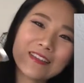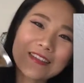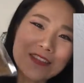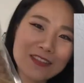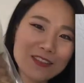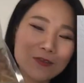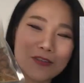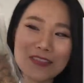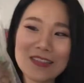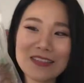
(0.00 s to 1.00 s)
真的是
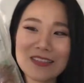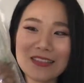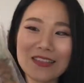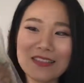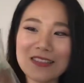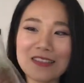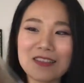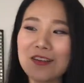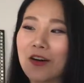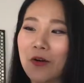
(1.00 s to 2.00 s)
我近期的杏
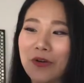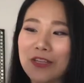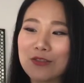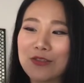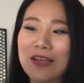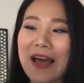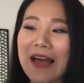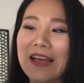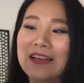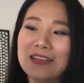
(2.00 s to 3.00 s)
仁口味的最
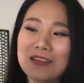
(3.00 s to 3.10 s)
爱，